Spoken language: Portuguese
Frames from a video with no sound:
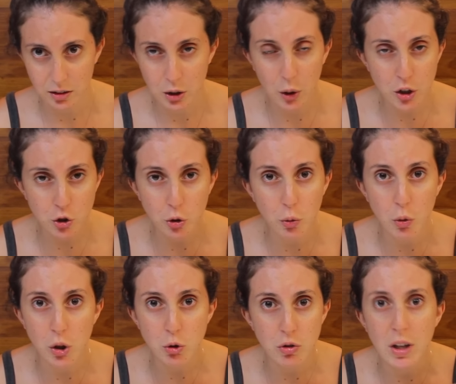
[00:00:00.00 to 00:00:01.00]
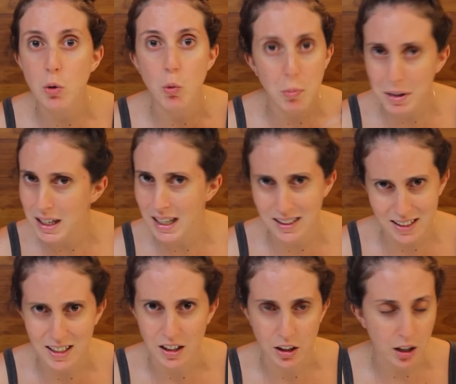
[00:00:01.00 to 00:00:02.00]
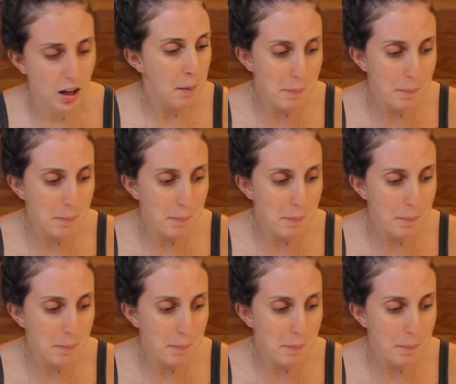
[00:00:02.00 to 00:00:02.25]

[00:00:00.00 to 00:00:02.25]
Eu acho que eu não conheço nenhuma Adriana.